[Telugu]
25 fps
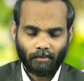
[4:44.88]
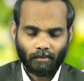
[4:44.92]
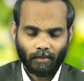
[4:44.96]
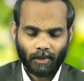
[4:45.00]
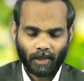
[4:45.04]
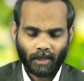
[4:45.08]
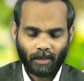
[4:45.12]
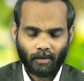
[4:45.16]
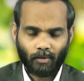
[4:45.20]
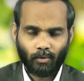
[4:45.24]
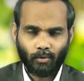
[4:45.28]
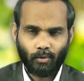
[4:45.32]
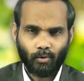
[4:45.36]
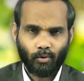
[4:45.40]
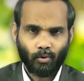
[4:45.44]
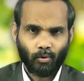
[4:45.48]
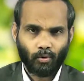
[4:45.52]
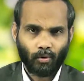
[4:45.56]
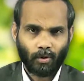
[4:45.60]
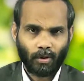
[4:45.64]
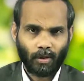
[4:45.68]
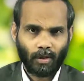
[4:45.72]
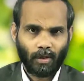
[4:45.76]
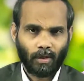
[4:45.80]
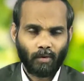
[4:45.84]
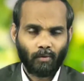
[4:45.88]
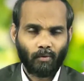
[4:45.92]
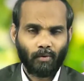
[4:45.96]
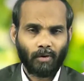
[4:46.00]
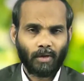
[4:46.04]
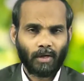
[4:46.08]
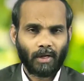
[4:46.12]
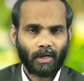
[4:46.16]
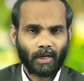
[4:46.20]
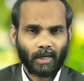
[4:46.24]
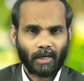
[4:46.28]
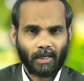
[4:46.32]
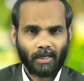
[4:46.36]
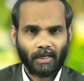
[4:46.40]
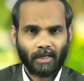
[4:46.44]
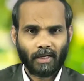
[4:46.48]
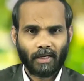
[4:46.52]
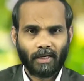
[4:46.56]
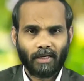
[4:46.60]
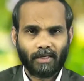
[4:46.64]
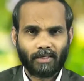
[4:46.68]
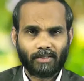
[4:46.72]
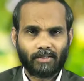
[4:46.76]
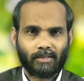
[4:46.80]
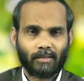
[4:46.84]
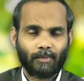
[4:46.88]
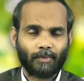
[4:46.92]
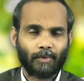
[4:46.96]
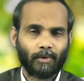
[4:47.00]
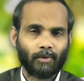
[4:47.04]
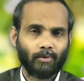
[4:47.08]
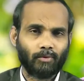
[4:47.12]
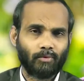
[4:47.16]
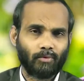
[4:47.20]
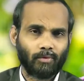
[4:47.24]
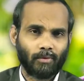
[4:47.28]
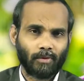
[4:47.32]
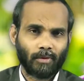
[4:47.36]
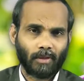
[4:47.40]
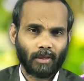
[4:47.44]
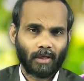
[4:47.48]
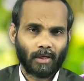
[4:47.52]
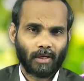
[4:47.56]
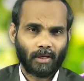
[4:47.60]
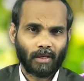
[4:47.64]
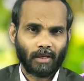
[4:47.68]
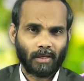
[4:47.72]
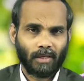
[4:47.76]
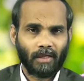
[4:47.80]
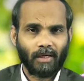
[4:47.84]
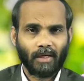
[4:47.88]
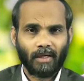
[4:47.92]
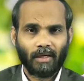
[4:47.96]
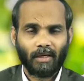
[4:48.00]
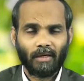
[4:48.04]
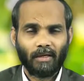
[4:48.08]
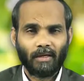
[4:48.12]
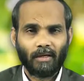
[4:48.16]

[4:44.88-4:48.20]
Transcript: మనకు దూరంగా ఉండటానికి ఆయన ఇష్టపడుతున్నాడని